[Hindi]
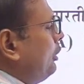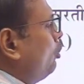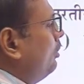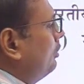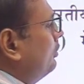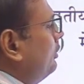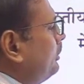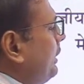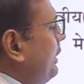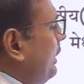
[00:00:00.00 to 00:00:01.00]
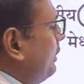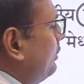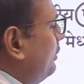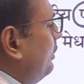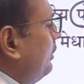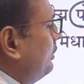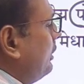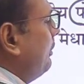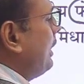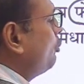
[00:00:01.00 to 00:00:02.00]
बिल्कुल सही है
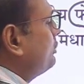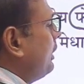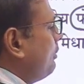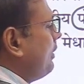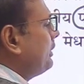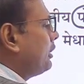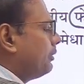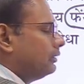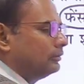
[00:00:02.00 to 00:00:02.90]
तमिलनाडु से है भवानी देवी